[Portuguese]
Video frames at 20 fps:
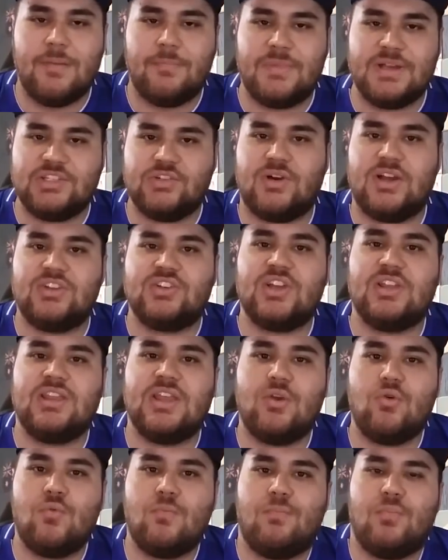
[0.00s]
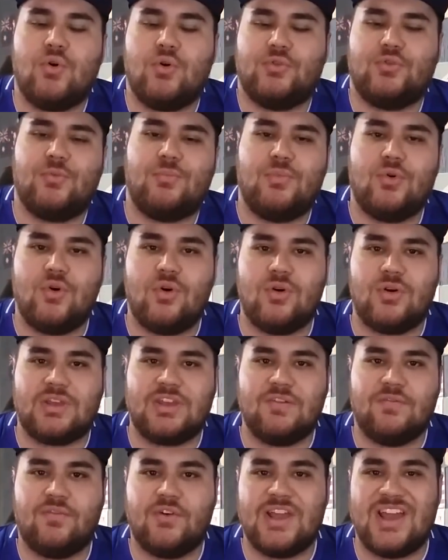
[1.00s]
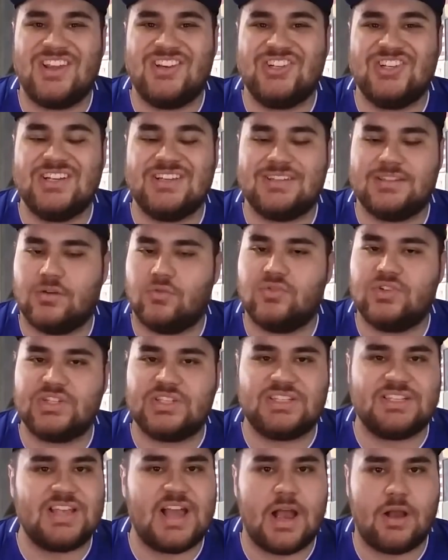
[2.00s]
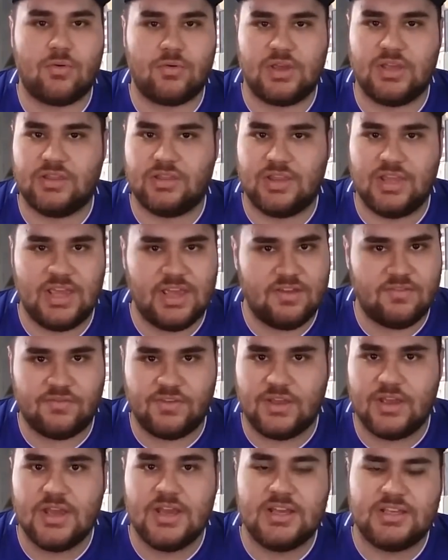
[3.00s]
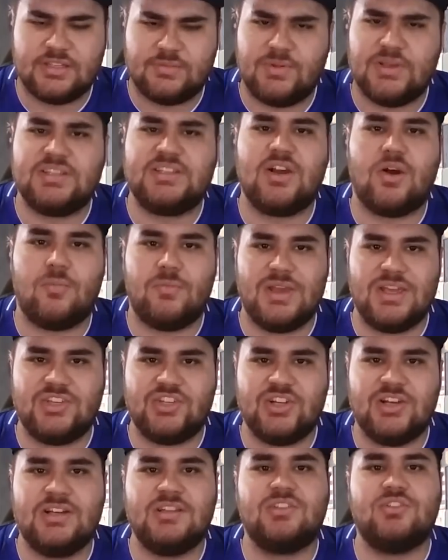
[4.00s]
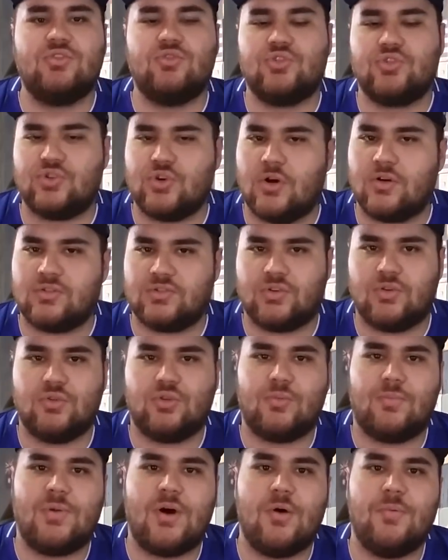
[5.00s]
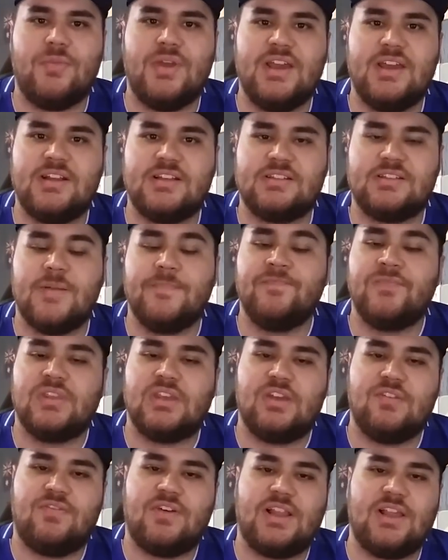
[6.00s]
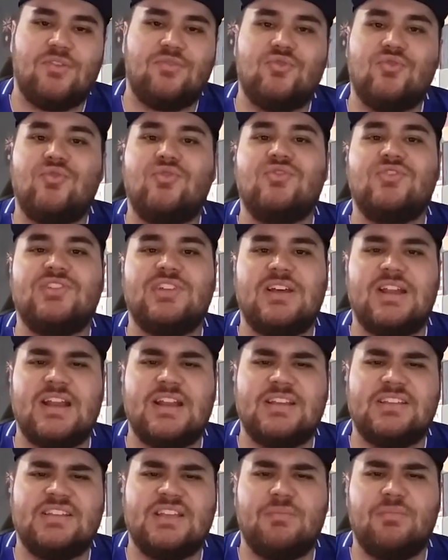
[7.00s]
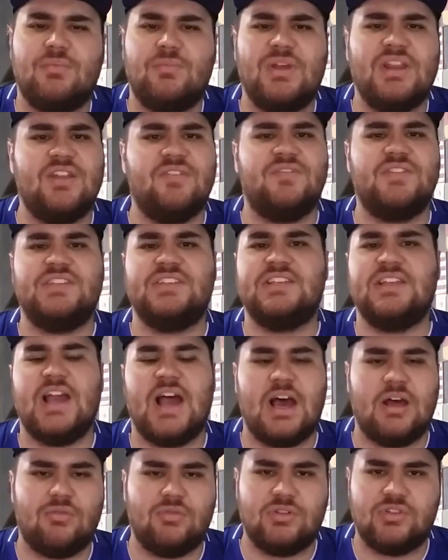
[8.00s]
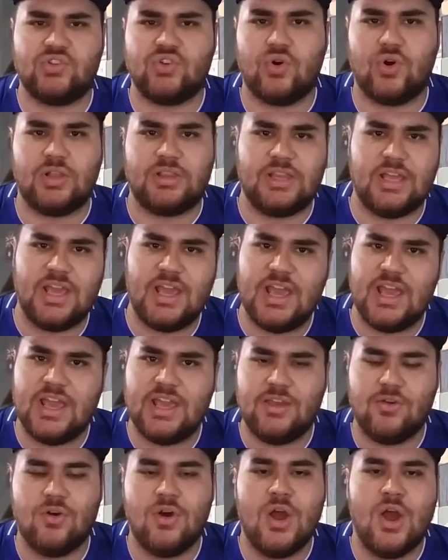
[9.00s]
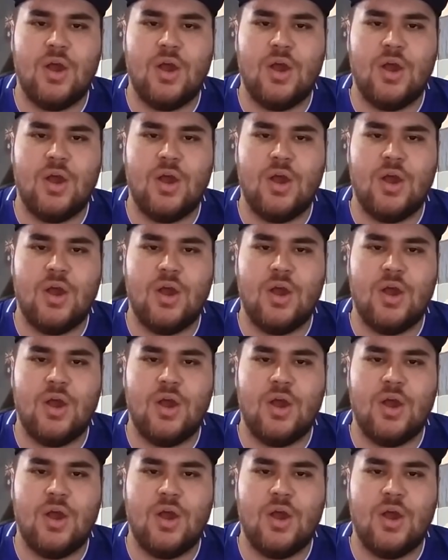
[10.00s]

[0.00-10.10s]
Mas eu acho que tem um ponto bom que foi a encheção de saco que teve, especialmente antes dos jogos contra o Palmeiras, que falaram que o Cruzeiro era sempre beneficiado em sorteio,